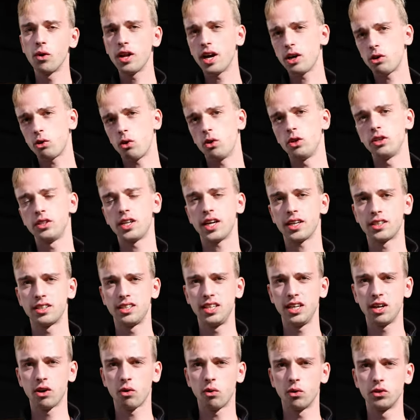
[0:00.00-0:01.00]
oder
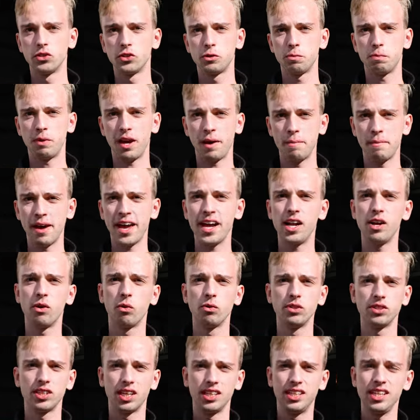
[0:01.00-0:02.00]
kontaktiere uns per Mail
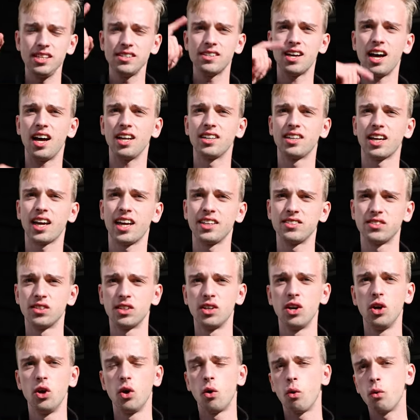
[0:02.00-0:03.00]
unter dieser
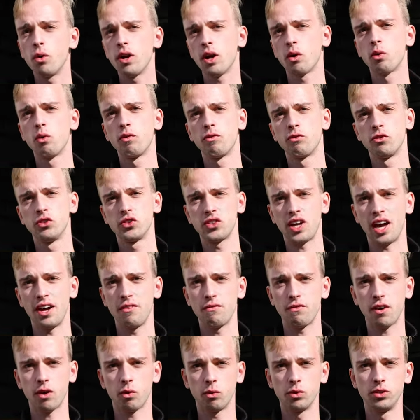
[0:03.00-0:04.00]
Adresse oder ruf uns
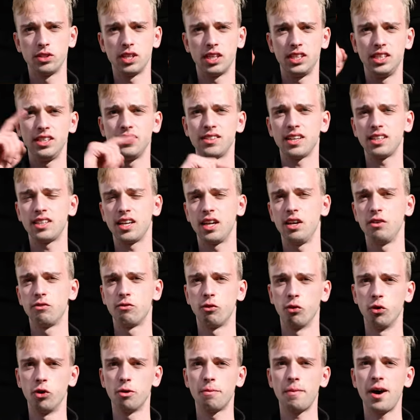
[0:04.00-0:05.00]
einfach unter dieser
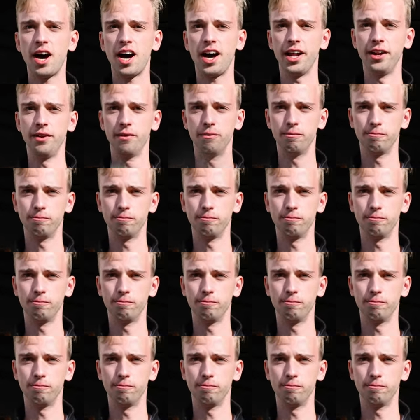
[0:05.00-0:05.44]
Telefonnummer an.